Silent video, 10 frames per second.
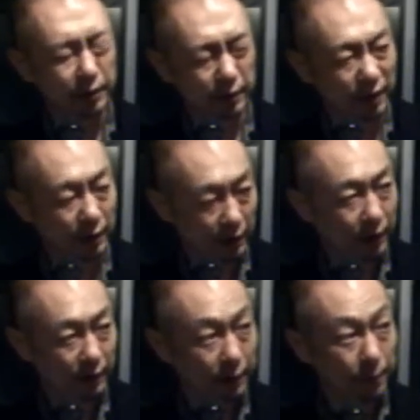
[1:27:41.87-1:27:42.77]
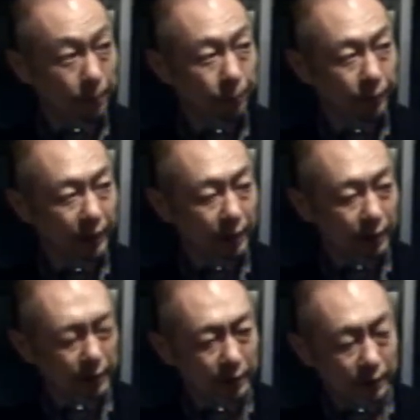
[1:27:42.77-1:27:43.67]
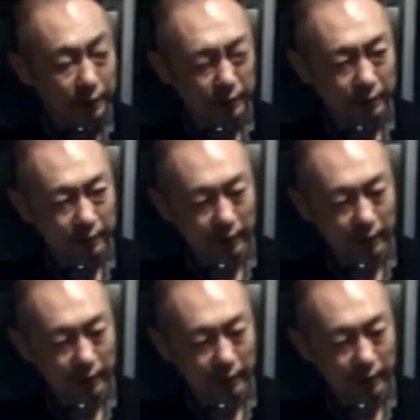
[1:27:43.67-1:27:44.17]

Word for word: さ、ライデン4のロケテスト行ってさ、